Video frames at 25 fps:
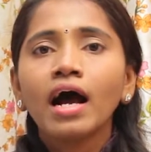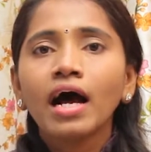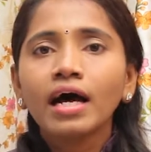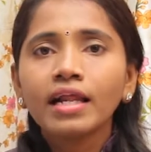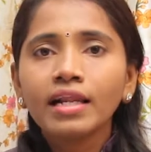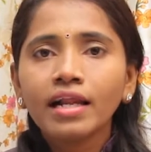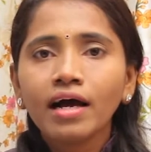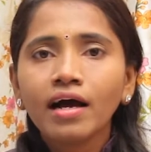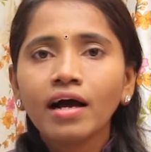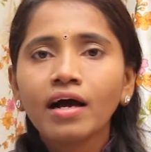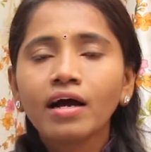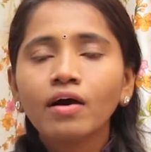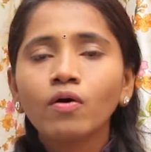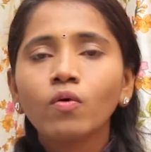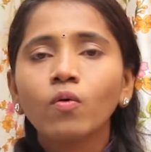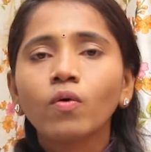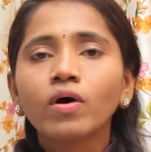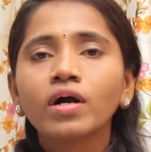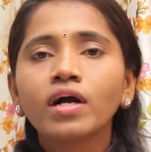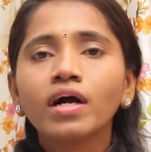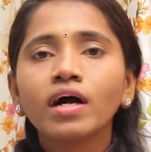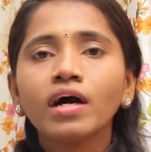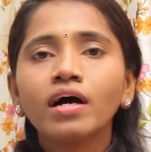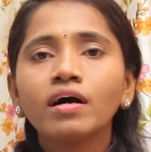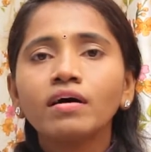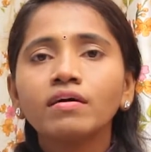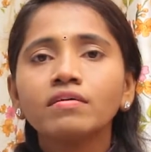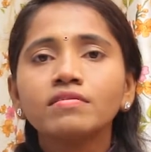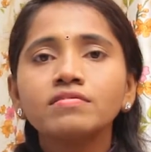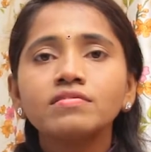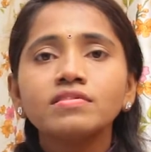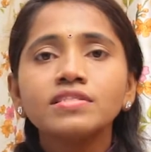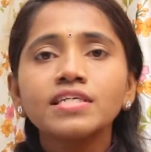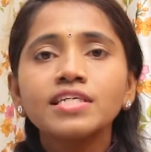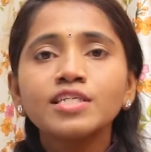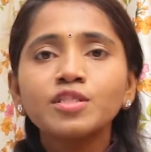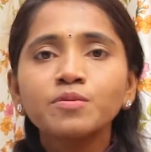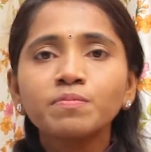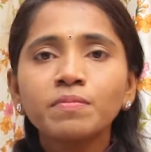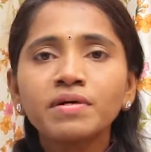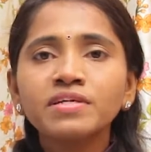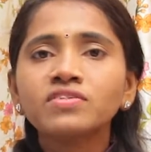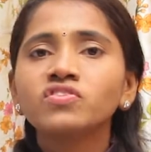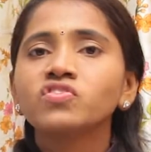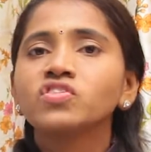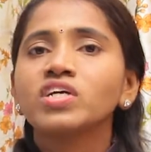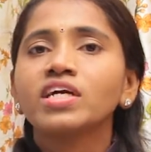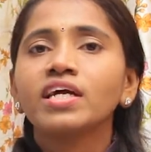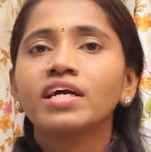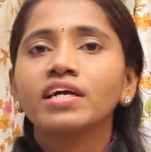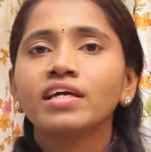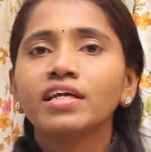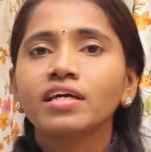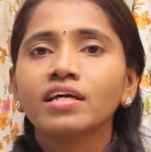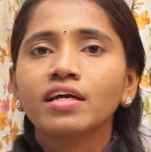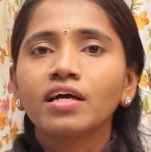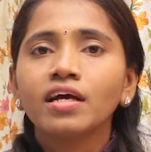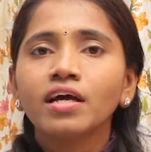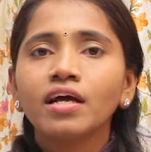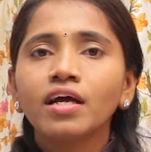అలా ఒక సిక్స్ మంత్స్ చేయండి